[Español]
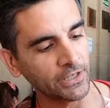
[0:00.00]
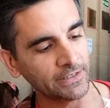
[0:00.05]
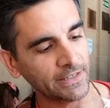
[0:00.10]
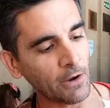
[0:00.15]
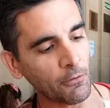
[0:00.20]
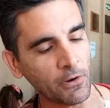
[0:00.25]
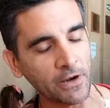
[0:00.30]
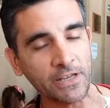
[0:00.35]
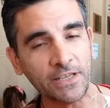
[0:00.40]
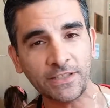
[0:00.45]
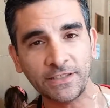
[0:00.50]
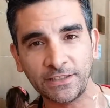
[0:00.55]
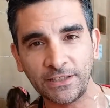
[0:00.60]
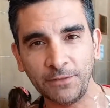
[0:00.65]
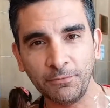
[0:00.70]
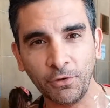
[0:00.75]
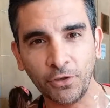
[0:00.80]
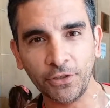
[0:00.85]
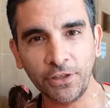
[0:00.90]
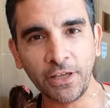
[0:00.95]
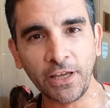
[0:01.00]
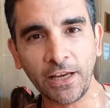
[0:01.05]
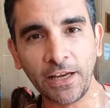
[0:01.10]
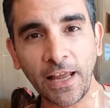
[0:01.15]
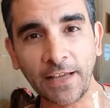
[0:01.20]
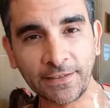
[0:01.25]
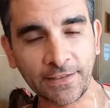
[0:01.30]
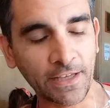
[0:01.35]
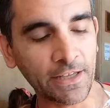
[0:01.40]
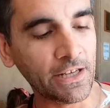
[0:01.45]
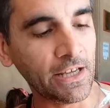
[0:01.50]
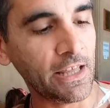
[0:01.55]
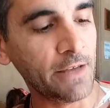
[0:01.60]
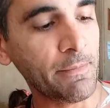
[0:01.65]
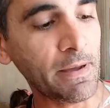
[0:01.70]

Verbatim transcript: está buenísimo de la serie de